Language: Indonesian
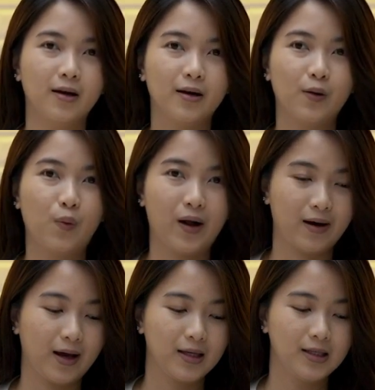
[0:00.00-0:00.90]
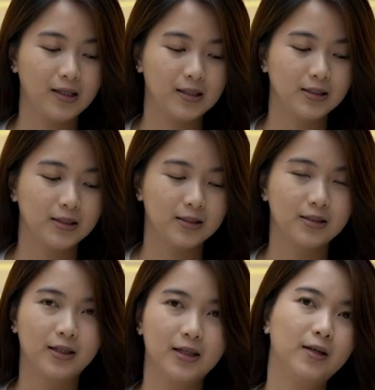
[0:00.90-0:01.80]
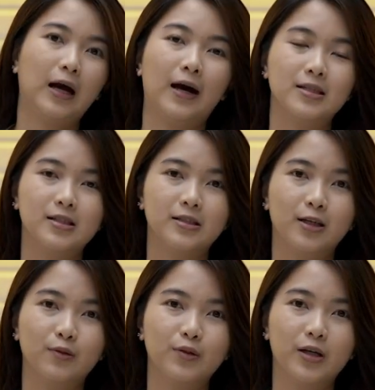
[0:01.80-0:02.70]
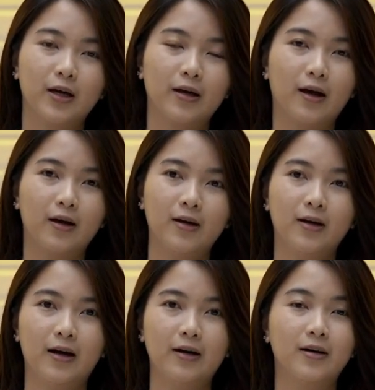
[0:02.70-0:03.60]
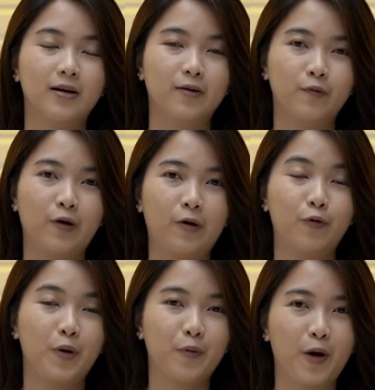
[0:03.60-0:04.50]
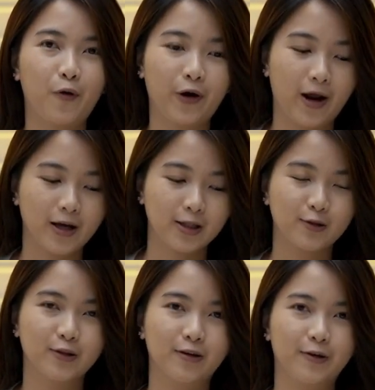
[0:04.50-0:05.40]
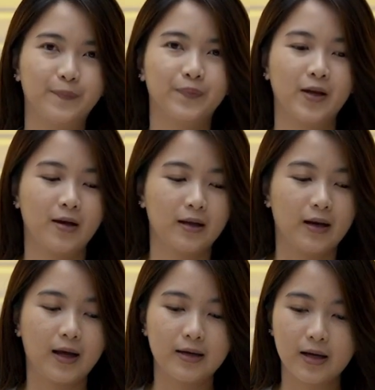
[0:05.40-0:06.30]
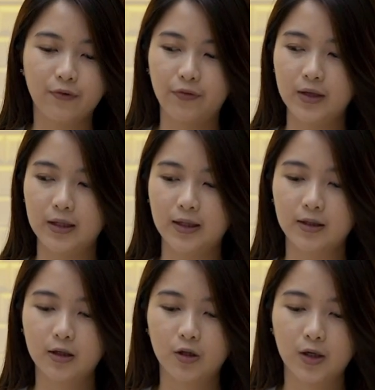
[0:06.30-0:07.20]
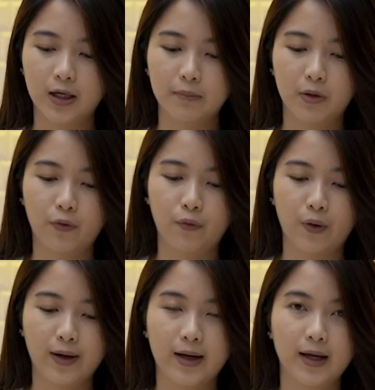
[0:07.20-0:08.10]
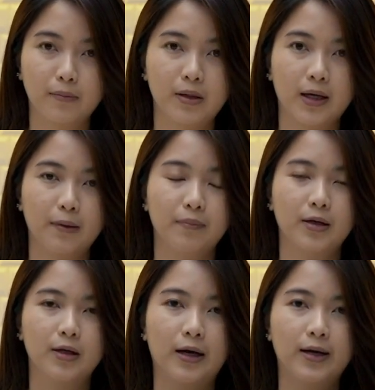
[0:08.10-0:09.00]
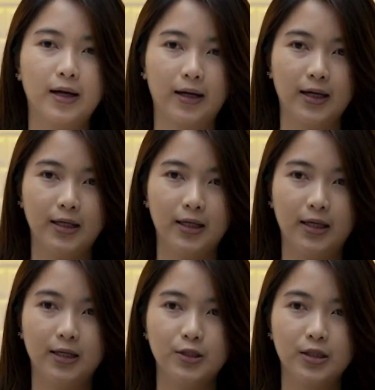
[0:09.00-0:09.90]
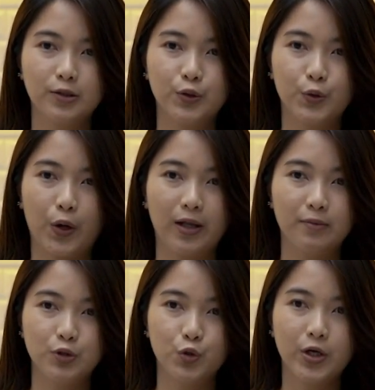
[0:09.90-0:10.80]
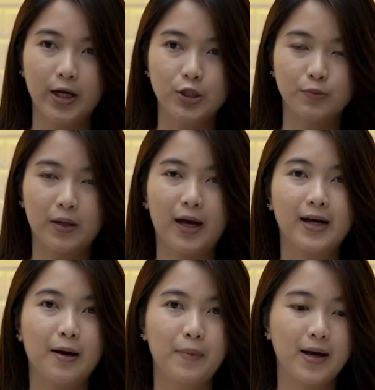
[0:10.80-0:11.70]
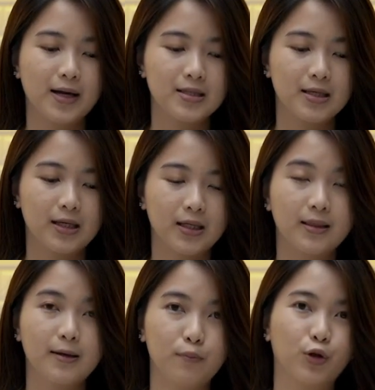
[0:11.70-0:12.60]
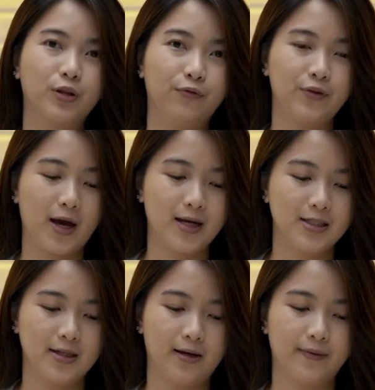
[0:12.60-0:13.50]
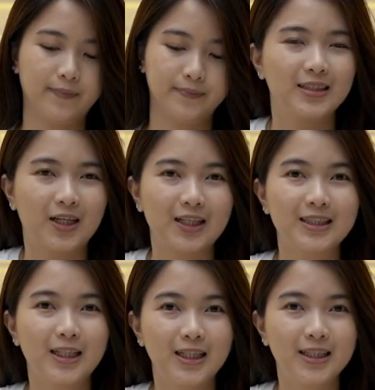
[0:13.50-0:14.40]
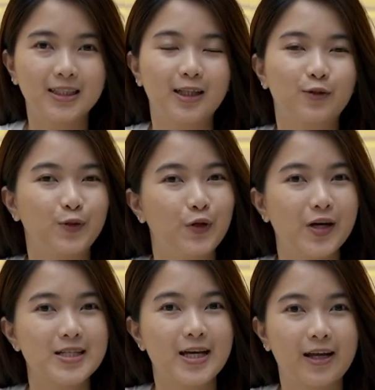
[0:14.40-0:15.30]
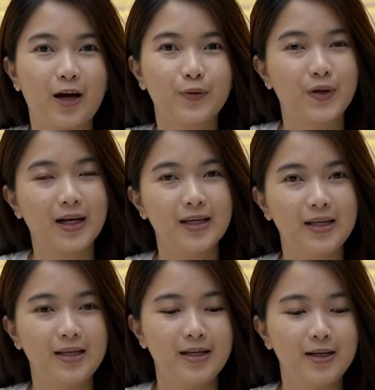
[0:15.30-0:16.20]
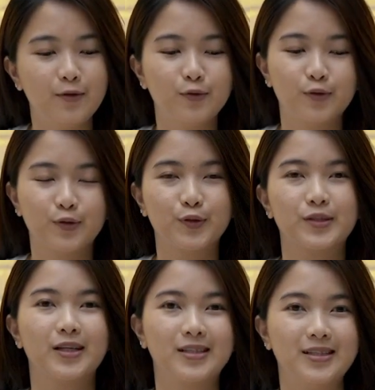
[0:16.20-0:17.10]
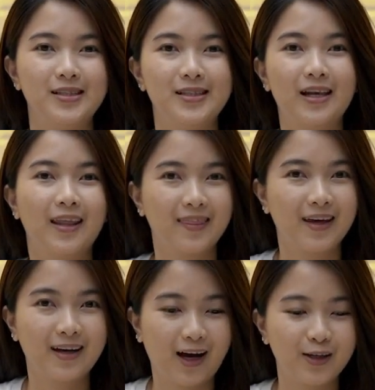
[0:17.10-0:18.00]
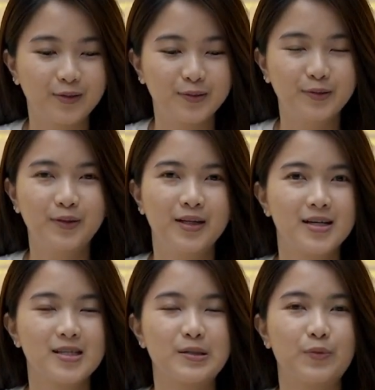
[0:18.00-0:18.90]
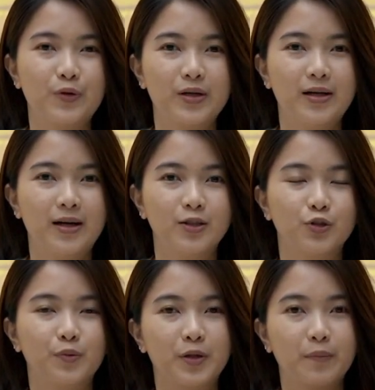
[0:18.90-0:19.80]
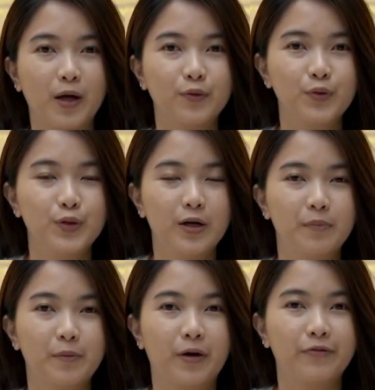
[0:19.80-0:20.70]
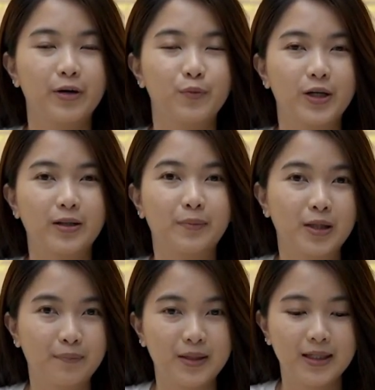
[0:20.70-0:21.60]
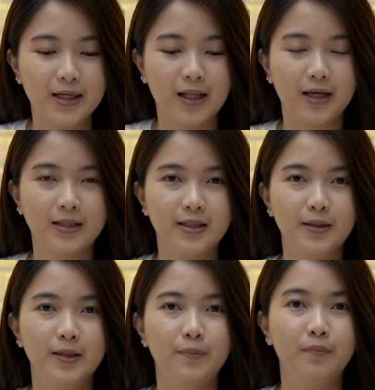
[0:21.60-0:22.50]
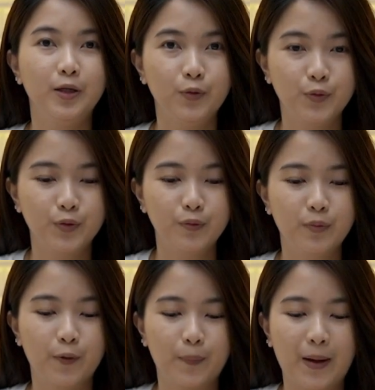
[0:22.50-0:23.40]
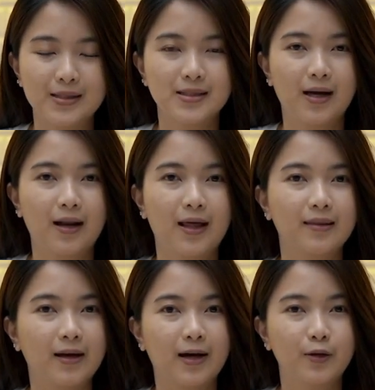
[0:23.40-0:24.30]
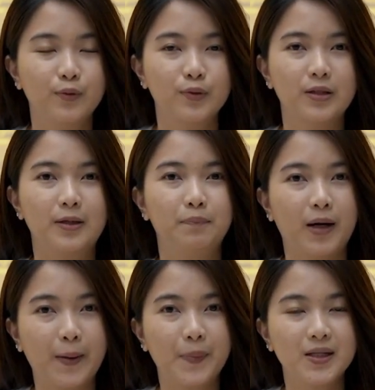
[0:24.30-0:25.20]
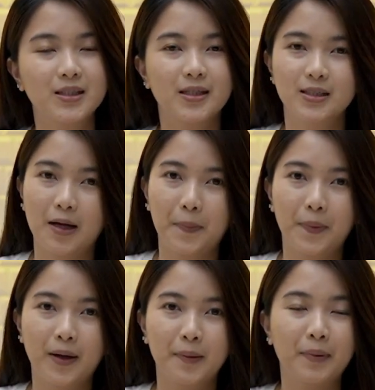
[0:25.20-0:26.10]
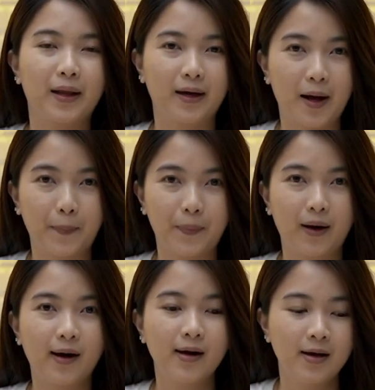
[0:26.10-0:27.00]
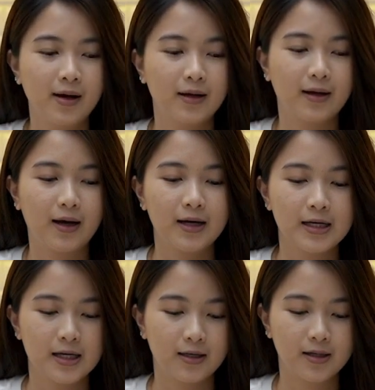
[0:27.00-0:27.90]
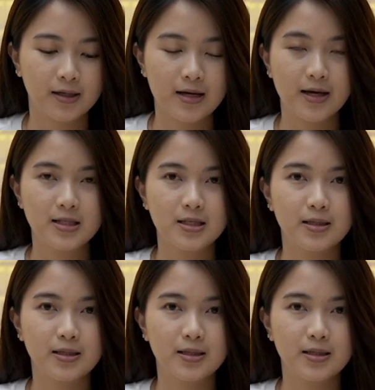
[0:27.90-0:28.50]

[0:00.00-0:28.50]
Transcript: uh, warna ini. Jadi hasilnya tuh kayak Eh, rumah-rumah Korea gitu loh. Nah dari vinil kalau kalian mau warna yang mirip ada yang kayak gini. Ini kan kurang lebih juga ya, cuma agak beda sedikit di motifnya aja. Oke, jadi segitu dulu ya sharing aku kali ini untuk sesi lantai kayu. Semoga cukup terbantu dan bermanfaat buat teman-teman yang lagi bingung mau pasang lantai kayu tipe apa, jenis apa, merek apa. Nah, eh, dari